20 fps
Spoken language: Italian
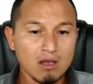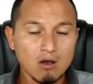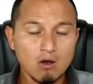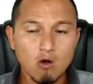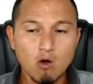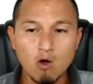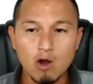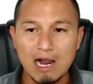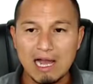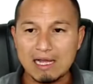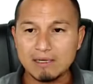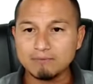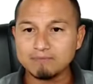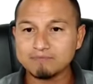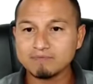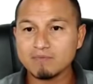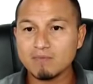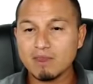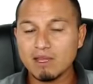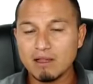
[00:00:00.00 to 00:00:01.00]

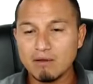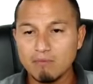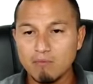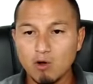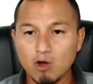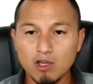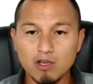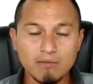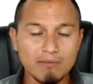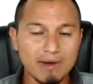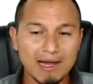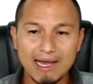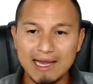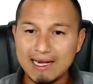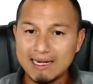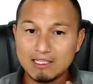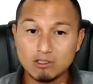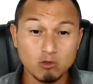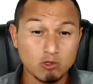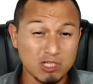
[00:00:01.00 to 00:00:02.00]
Ora, poi
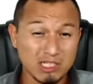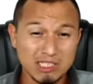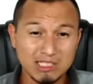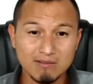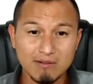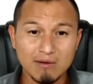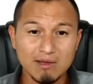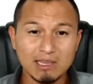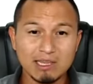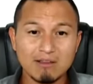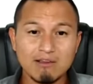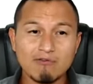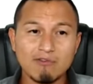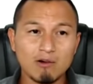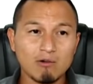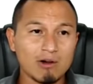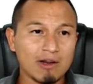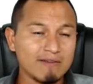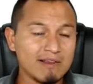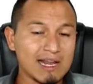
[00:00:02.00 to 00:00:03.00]
magari successivamente vi
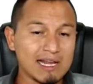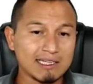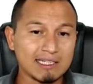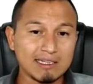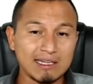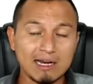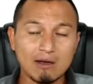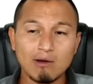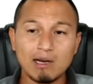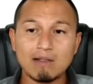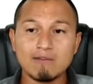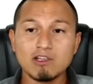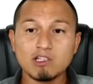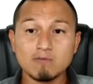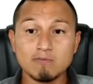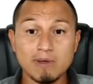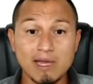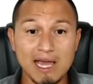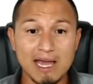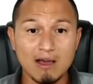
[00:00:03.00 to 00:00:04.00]
farò una diretta nella quale vi
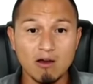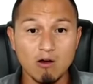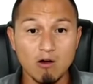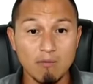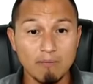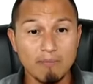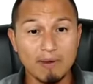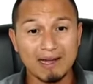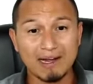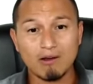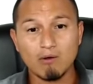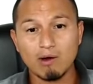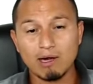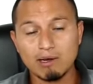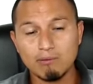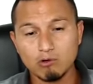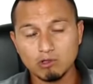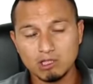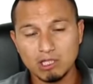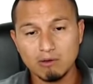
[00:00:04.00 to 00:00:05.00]
spiego per quale
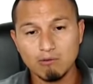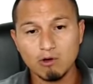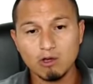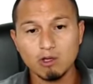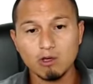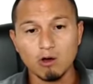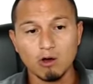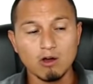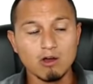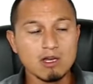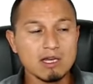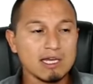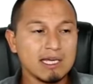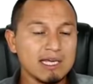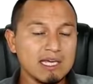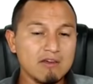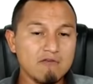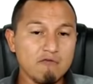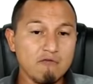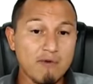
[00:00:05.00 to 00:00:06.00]
motivo io
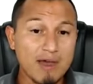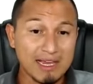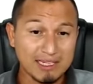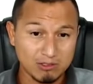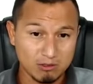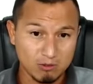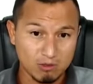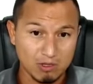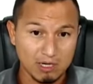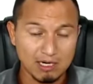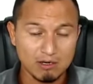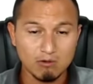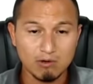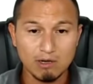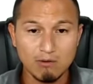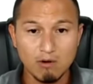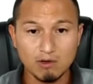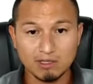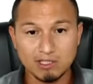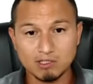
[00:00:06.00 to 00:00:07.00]
investo alcune
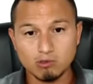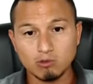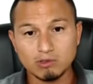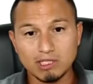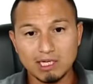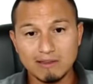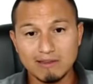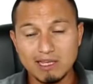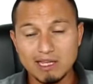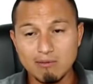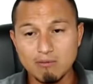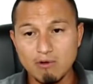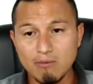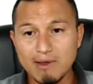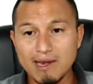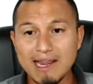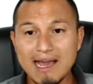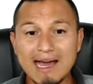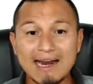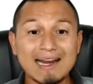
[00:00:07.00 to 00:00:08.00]
volte sul trading
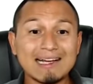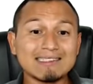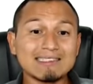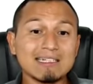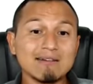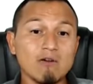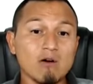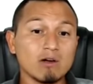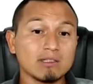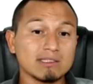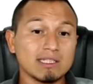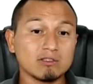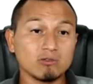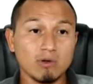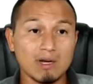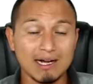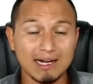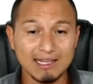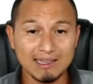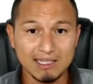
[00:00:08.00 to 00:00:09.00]
immobiliare, altre volte
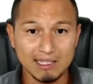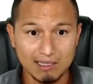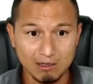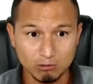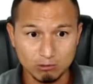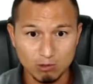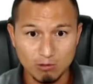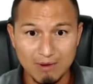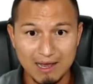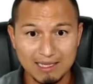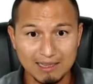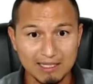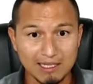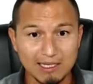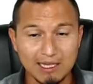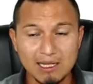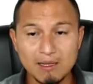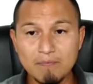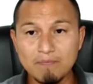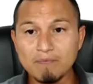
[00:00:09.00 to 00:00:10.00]
sulle rendite
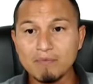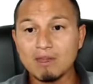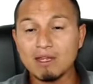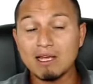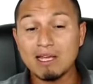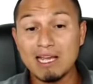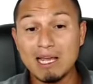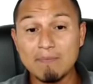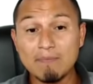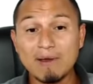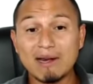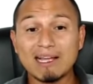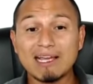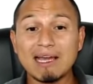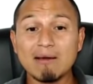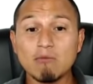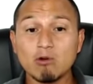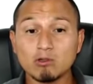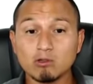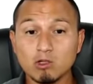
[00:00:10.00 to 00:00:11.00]
automatiche e
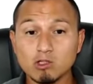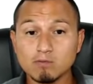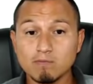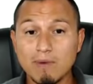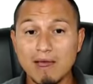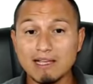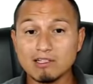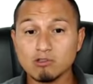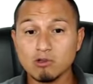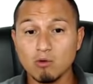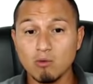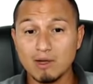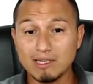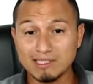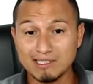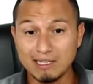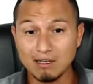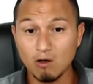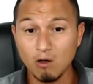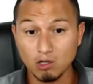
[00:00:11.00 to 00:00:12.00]
perché molto spesso
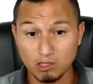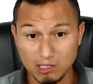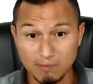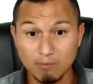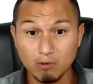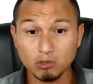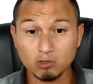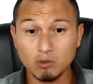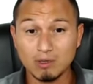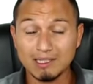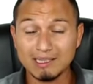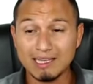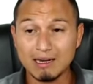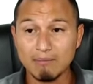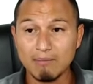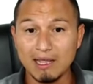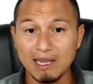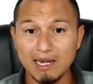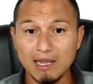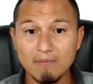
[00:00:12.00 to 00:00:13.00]
queste cose possono andare
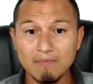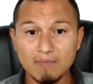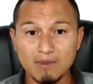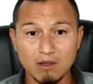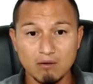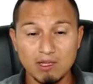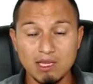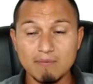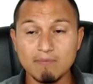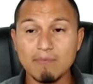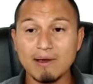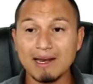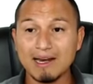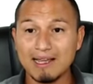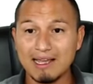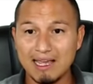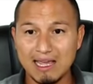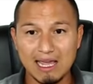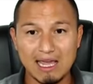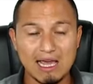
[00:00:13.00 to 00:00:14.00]
bene, quindi
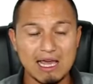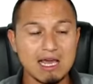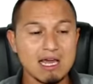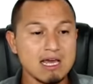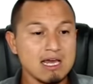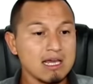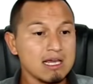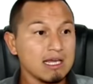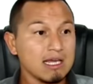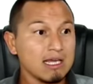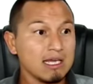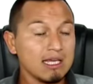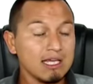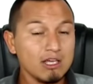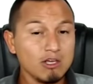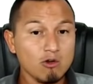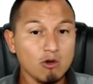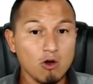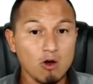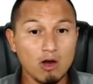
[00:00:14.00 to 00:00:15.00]
perché
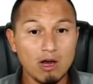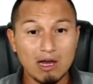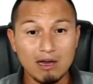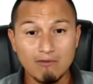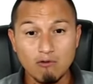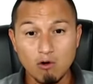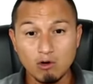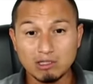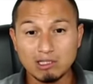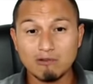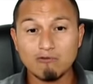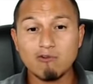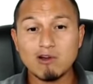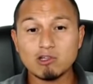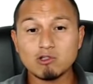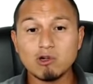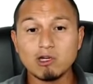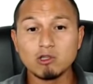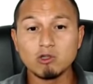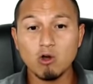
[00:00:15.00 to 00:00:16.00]
io a volte
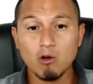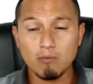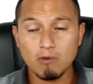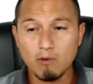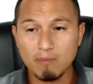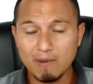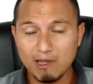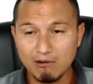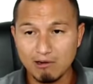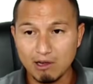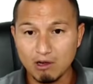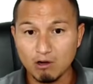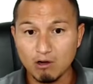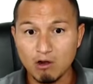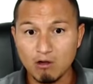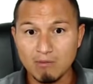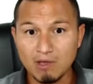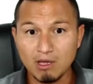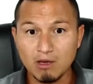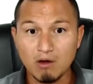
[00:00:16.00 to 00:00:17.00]
faccio il doppio piano
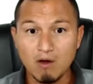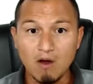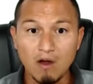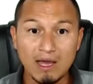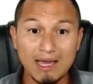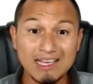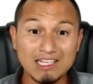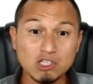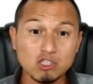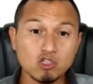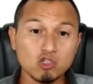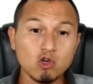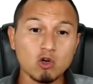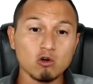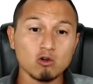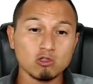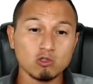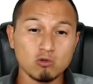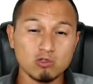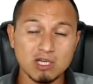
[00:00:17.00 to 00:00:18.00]
economico e
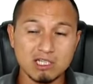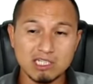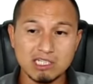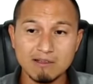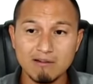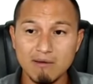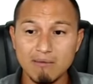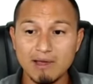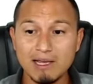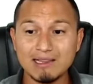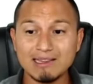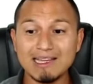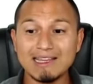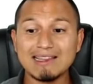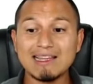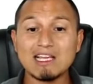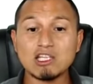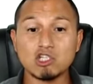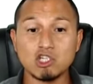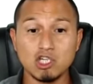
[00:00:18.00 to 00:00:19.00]
solo successivamente
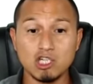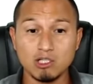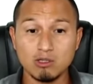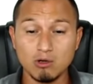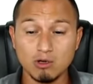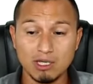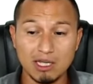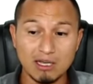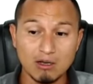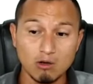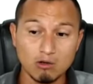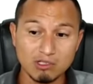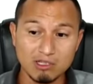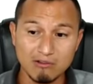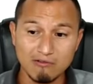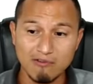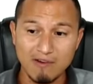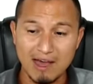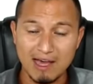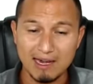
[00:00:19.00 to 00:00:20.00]
decido che cosa
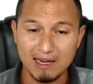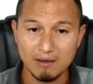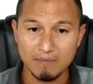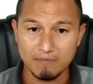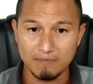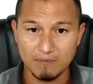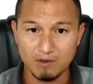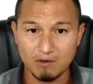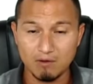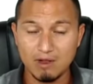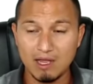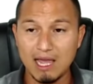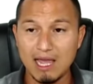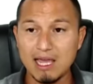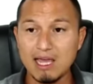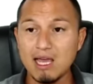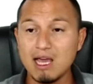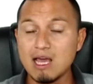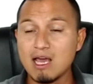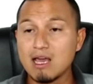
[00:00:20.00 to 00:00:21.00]
fare,
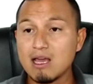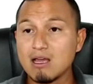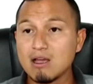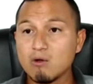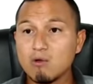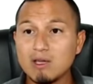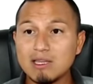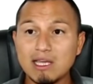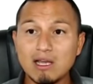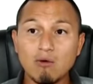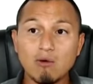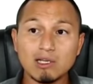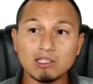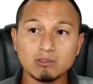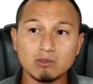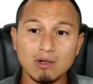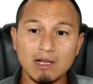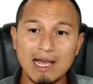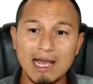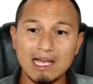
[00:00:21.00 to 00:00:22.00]
ok? Quindi in
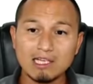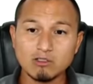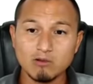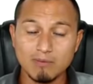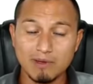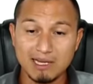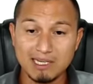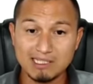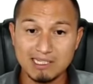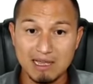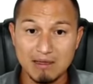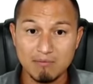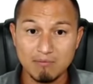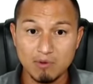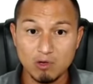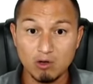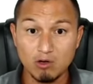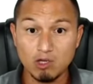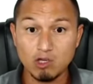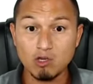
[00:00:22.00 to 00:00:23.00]
questo caso, per
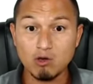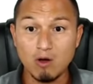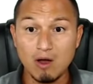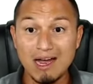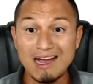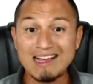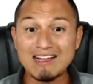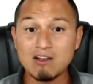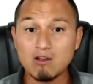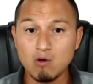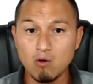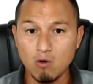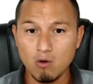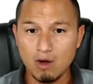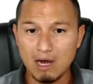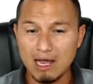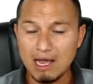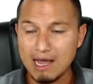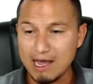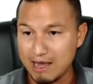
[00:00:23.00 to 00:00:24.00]
esempio, io
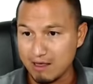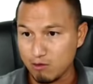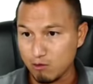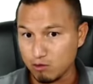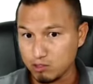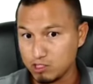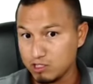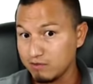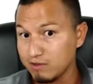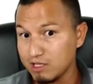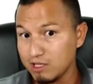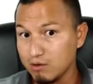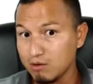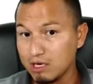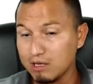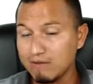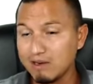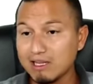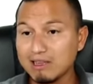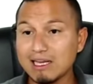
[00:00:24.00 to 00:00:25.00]
ancora ad oggi, vi dico
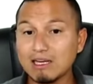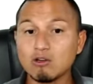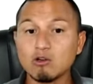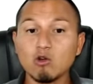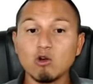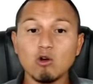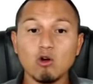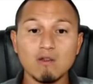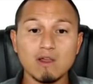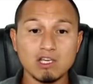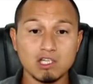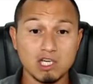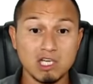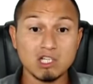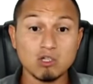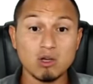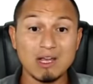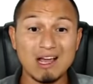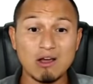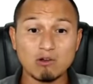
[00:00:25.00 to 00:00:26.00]
la verità, non ho
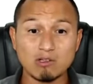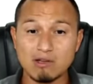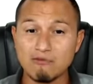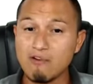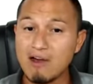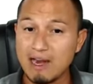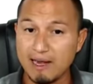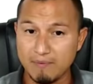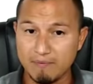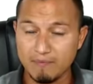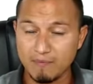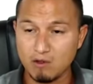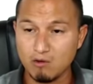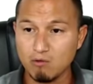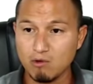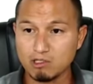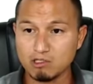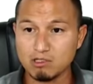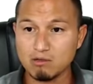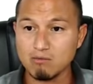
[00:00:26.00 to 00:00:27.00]
deciso che cosa fare con
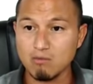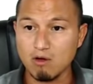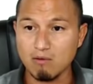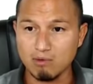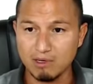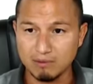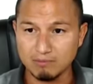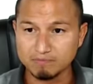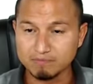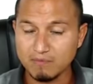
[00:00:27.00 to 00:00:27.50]
questo immobile.